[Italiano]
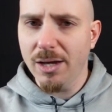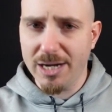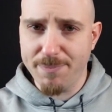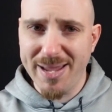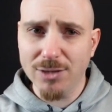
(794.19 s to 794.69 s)

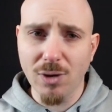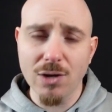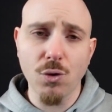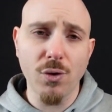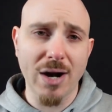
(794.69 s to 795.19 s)
Ripeto
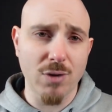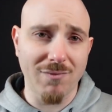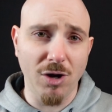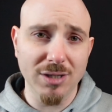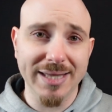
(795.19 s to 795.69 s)
ancora una
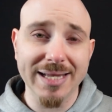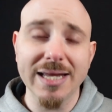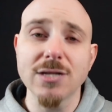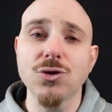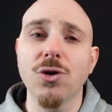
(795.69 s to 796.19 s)
volta
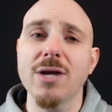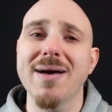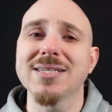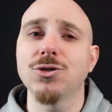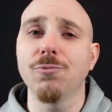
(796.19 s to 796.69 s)
che ne sono
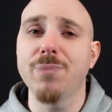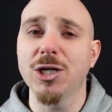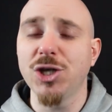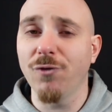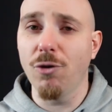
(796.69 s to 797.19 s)
rimasto
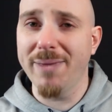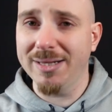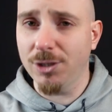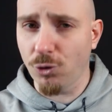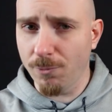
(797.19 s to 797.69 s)

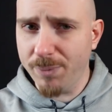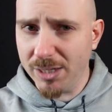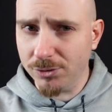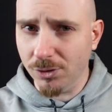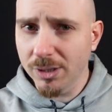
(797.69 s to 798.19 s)
piacevolmente
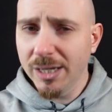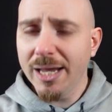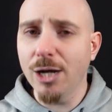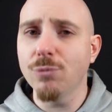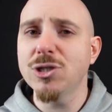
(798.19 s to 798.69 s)
colpito
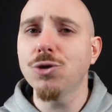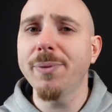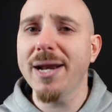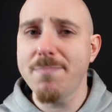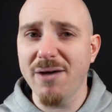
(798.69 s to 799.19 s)
e non mi
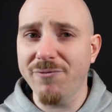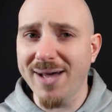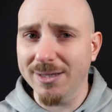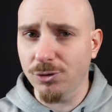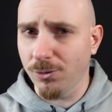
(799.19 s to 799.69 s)
stupirebbe
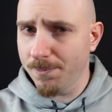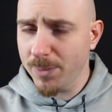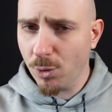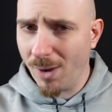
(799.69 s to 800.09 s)
affatto,